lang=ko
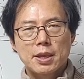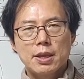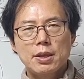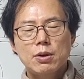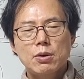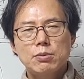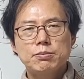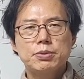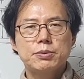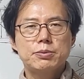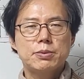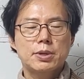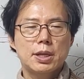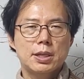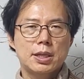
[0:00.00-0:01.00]
이런
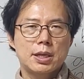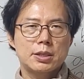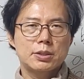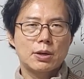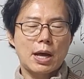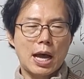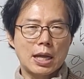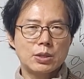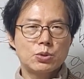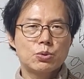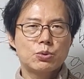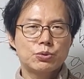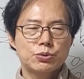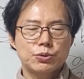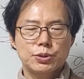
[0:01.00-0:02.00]
부분에 대해서 안
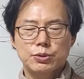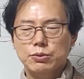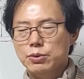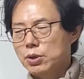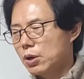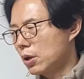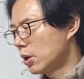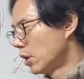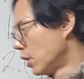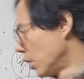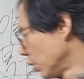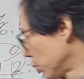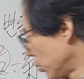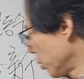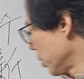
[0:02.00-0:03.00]
좋을 수 있고요.
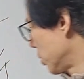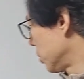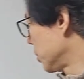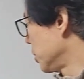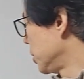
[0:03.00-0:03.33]
또 이거는